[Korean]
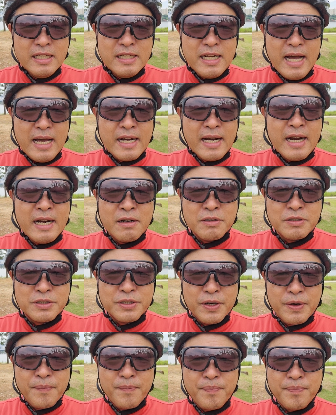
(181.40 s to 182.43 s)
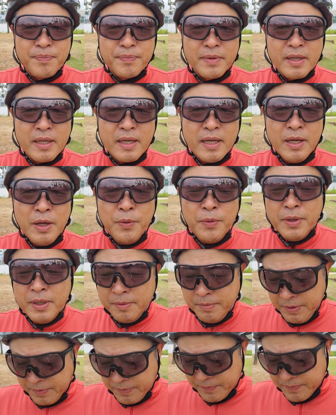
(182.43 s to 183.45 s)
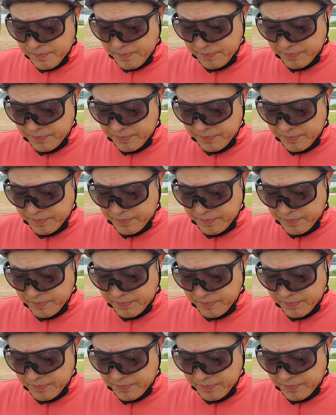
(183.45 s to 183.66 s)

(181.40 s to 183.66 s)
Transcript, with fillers: 일을 안 하는 거죠 왜냐면